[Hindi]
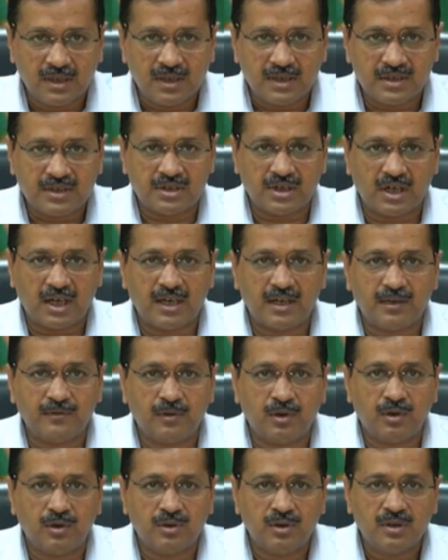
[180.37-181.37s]
चाहे
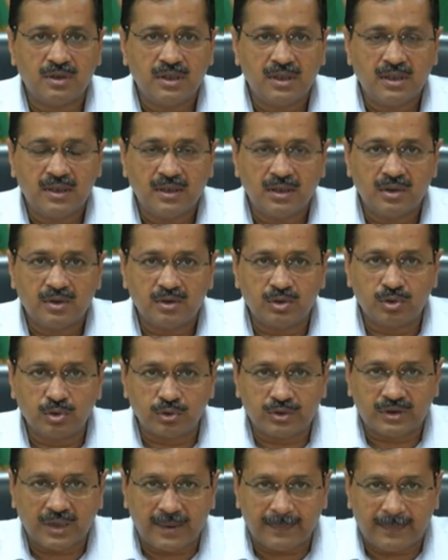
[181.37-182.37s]
वो
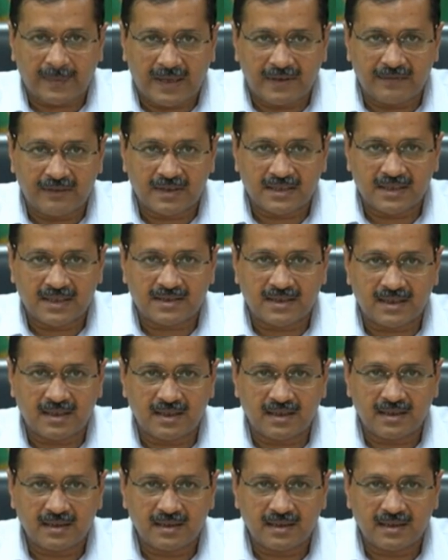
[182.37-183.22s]
दूसरे प्राइवेट जैसे